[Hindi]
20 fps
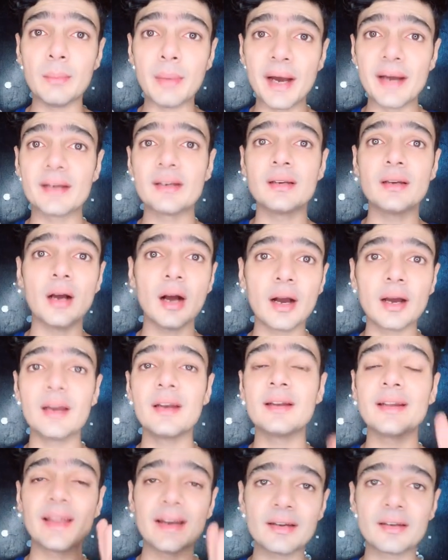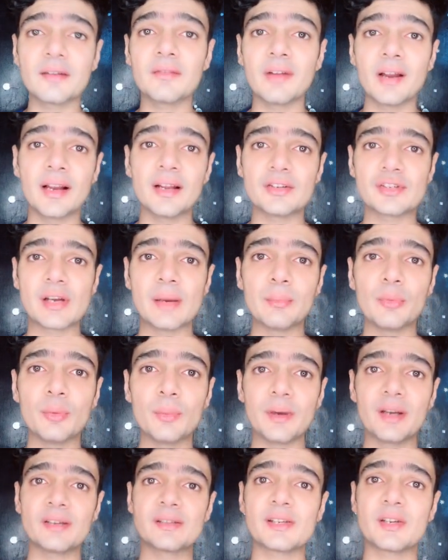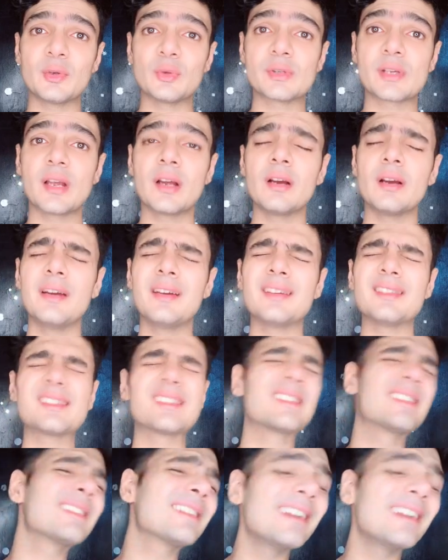बायोटिन आर्गन कैरेटिन वाला शैम्पू पैरस स्किन उसके का इट इज़